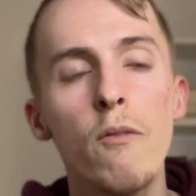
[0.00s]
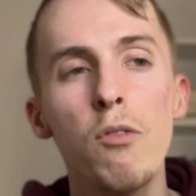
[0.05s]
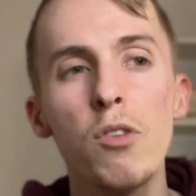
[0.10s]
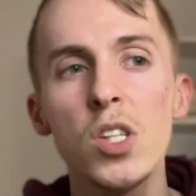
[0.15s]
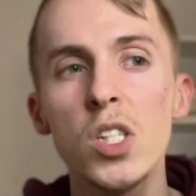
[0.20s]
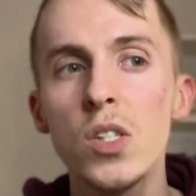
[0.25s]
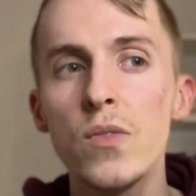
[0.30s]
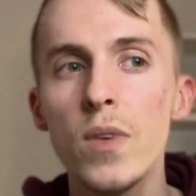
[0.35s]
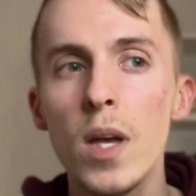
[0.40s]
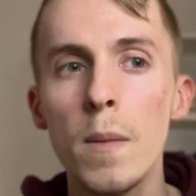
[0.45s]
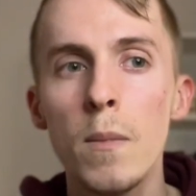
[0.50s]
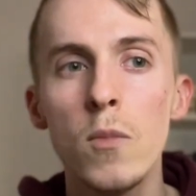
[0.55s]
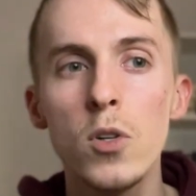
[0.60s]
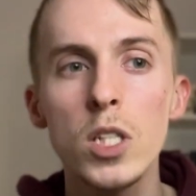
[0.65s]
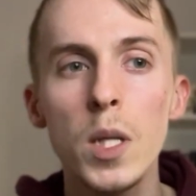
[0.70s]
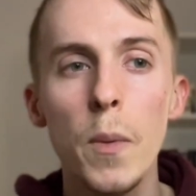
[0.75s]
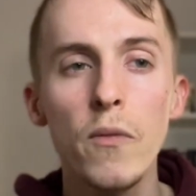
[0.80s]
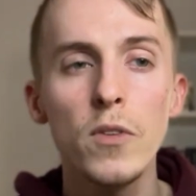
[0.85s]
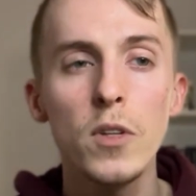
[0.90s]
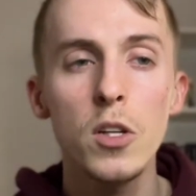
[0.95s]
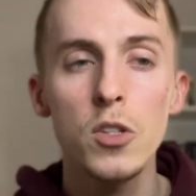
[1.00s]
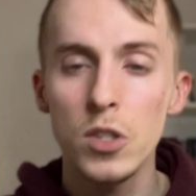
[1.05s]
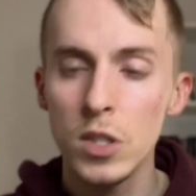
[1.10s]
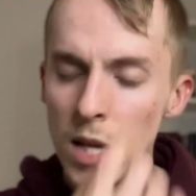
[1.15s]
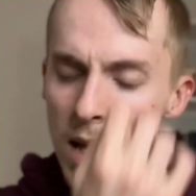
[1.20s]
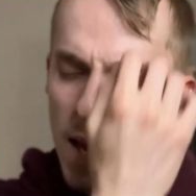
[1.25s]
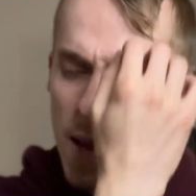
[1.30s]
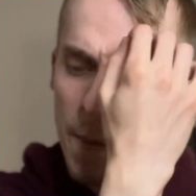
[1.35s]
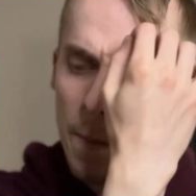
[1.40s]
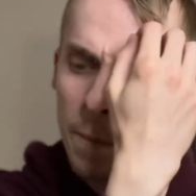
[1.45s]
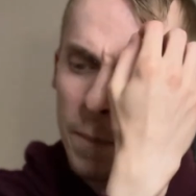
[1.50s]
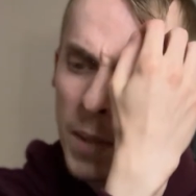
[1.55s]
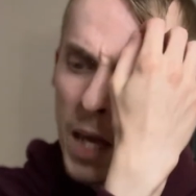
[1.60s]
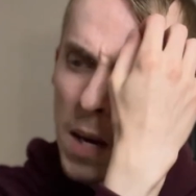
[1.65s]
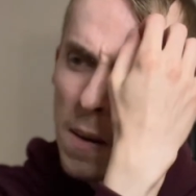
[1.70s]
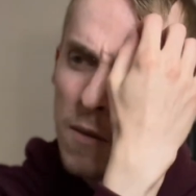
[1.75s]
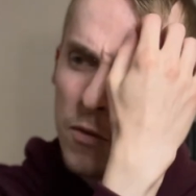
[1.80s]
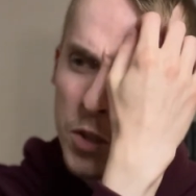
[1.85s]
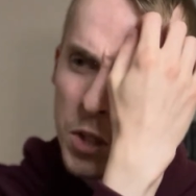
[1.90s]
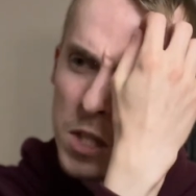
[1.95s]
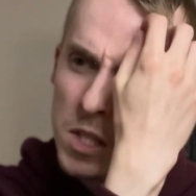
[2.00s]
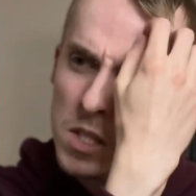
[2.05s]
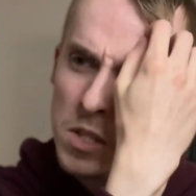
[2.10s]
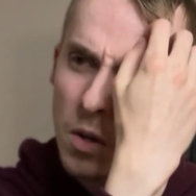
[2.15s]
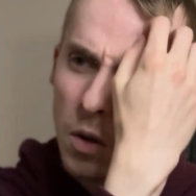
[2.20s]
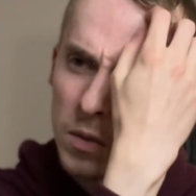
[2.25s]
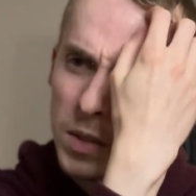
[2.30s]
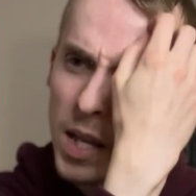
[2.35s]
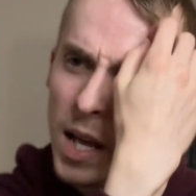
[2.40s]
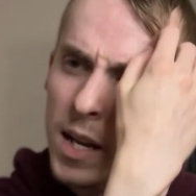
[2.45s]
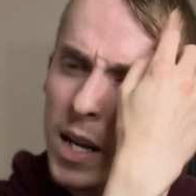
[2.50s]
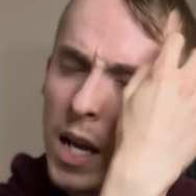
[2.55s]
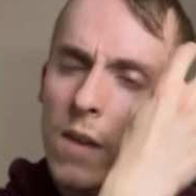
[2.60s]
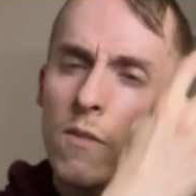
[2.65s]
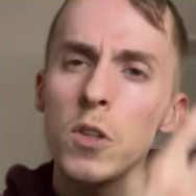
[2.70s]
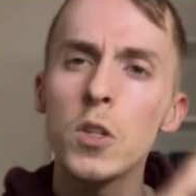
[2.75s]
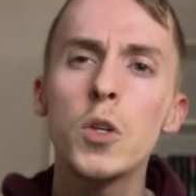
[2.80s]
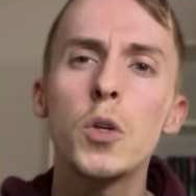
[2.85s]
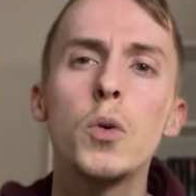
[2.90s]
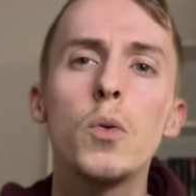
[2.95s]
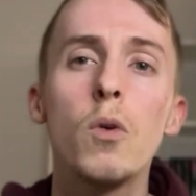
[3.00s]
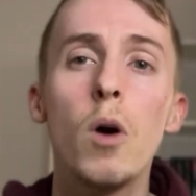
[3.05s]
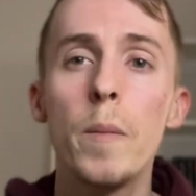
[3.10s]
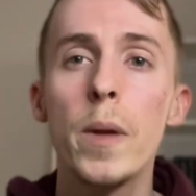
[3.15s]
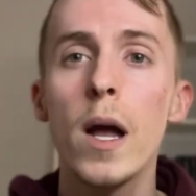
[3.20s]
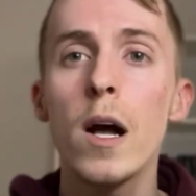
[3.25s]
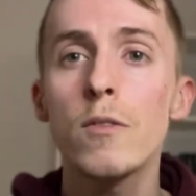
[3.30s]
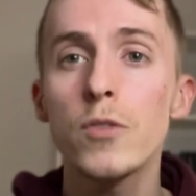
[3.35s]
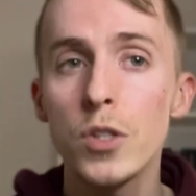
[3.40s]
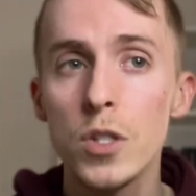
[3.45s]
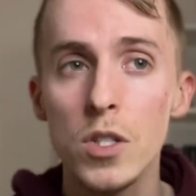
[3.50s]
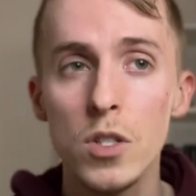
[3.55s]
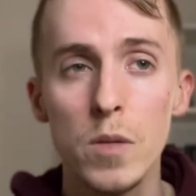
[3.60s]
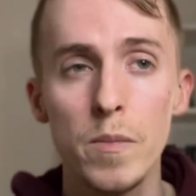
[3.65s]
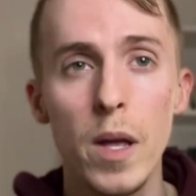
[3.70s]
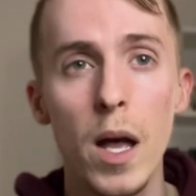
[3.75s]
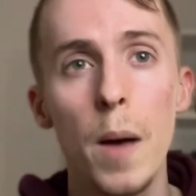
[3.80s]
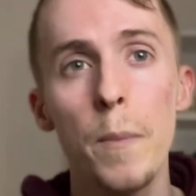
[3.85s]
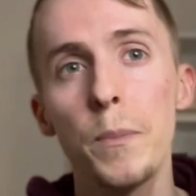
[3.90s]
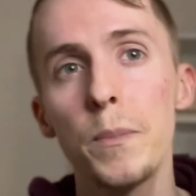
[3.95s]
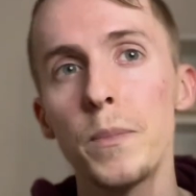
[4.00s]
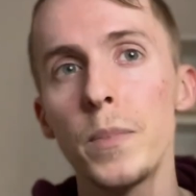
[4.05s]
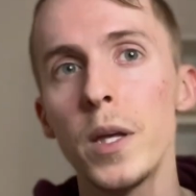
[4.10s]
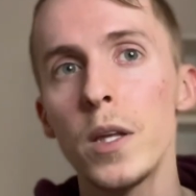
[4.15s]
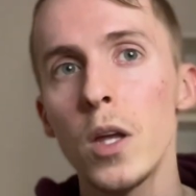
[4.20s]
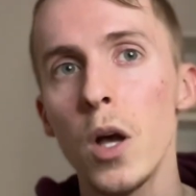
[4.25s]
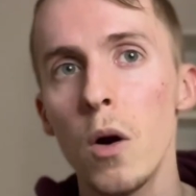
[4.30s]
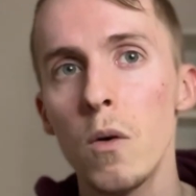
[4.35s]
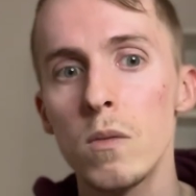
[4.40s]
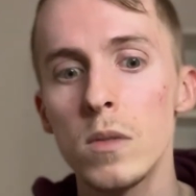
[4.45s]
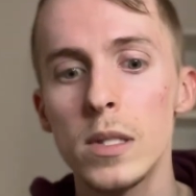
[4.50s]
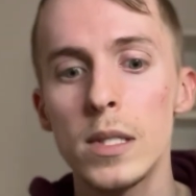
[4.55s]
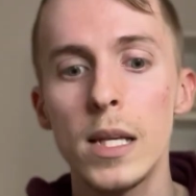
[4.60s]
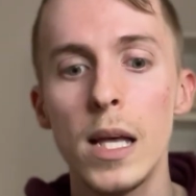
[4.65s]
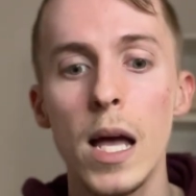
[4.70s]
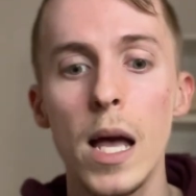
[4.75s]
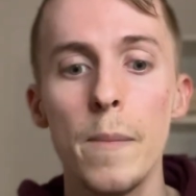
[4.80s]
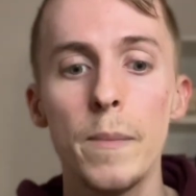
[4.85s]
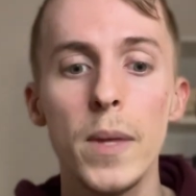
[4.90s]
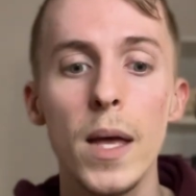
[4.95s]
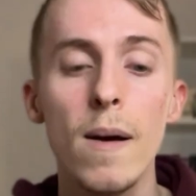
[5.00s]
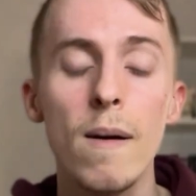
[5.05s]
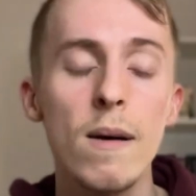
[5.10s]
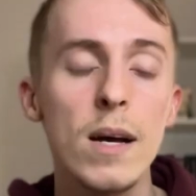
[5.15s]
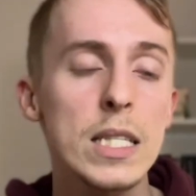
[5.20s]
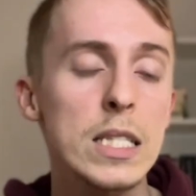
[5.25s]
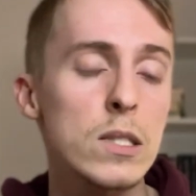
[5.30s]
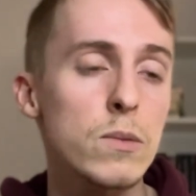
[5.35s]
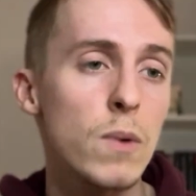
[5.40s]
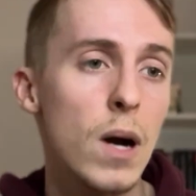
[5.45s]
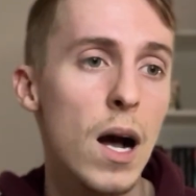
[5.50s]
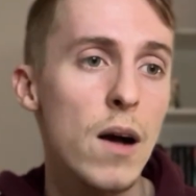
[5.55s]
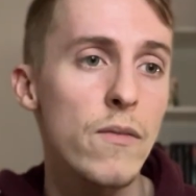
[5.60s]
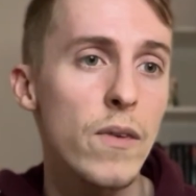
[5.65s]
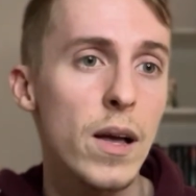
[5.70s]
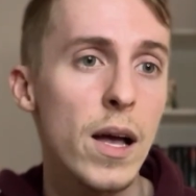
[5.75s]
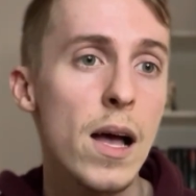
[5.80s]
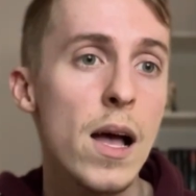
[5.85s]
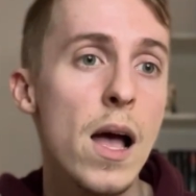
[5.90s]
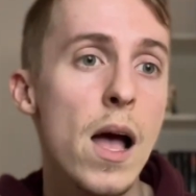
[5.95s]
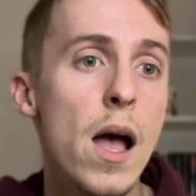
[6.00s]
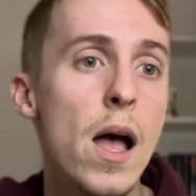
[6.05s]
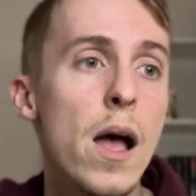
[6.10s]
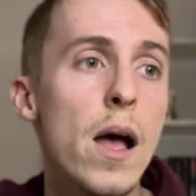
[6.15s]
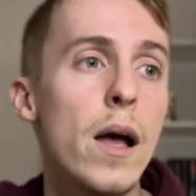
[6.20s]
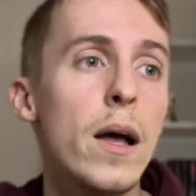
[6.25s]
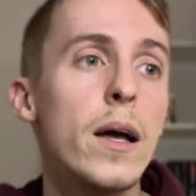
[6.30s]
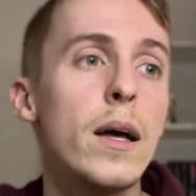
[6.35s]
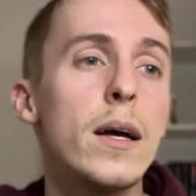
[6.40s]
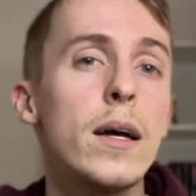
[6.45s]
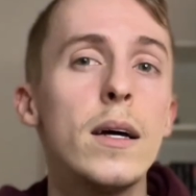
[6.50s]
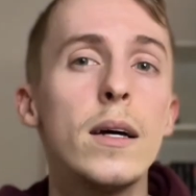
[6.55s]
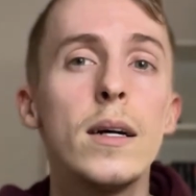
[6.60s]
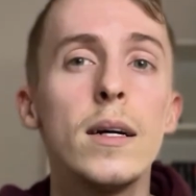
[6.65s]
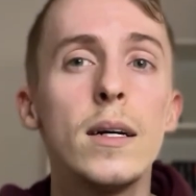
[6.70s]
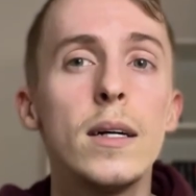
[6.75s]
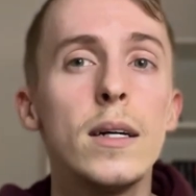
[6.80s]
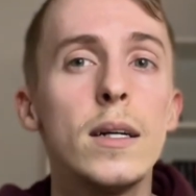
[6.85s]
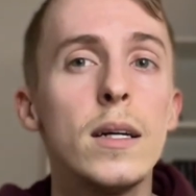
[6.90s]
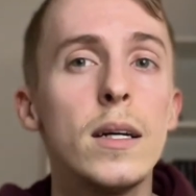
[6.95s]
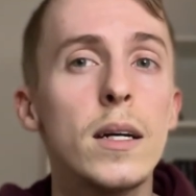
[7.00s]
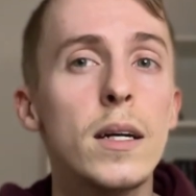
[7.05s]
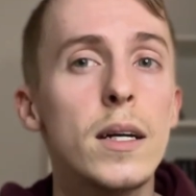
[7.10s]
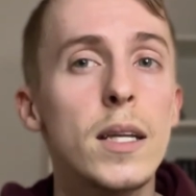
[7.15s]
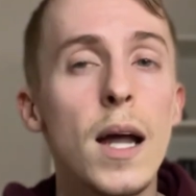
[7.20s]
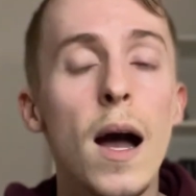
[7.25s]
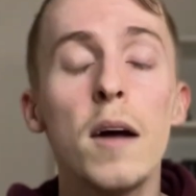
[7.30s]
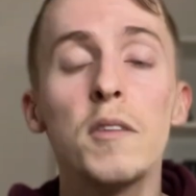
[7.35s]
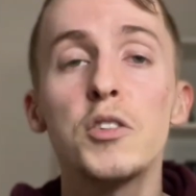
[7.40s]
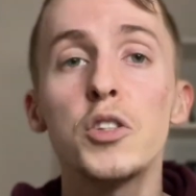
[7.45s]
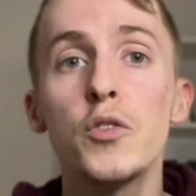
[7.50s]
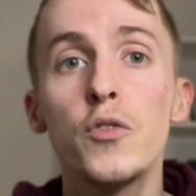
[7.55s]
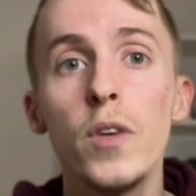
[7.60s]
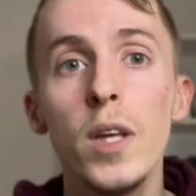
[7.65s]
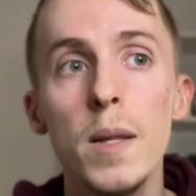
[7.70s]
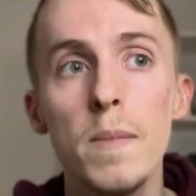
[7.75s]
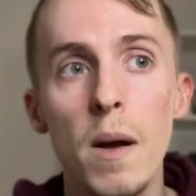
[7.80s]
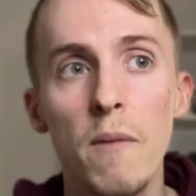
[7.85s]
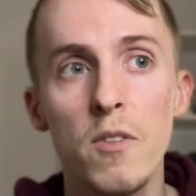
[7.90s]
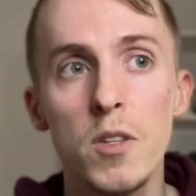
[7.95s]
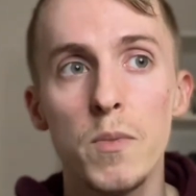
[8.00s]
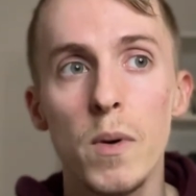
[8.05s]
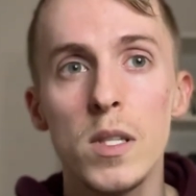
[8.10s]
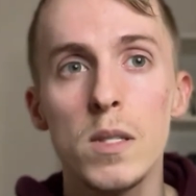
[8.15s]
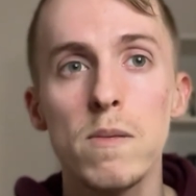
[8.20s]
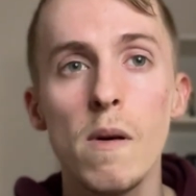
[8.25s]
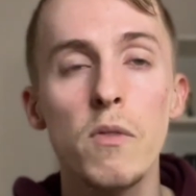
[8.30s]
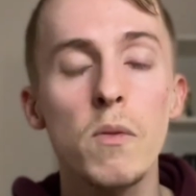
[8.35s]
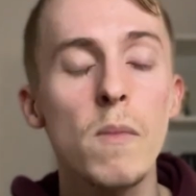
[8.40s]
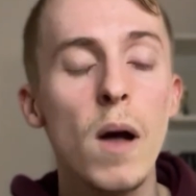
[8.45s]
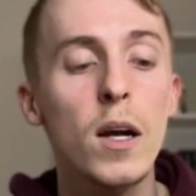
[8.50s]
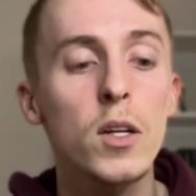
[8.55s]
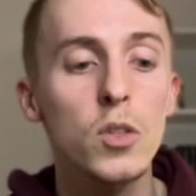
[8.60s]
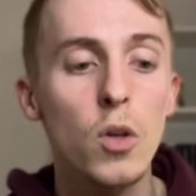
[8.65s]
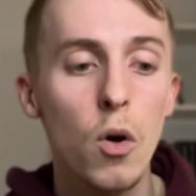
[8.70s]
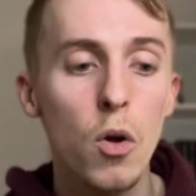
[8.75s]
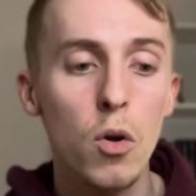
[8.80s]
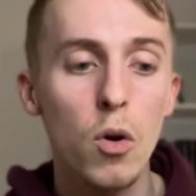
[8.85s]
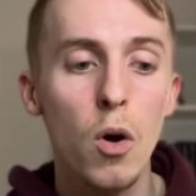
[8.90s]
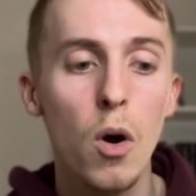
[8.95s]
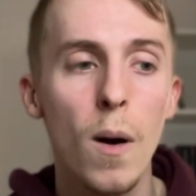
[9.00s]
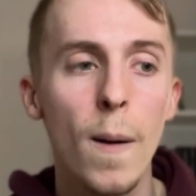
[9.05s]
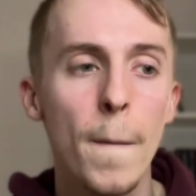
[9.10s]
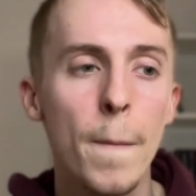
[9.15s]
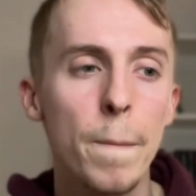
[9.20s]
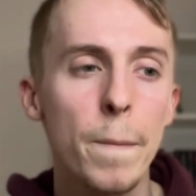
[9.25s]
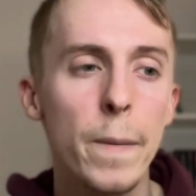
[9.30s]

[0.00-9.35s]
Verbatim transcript: właściwie można powiedzieć, że miała wszystko, tak jak Evelyn Hugo, miała wszystko, miała pieniądze, miała sławę, grała też w filmach, więc była sławną aktorką,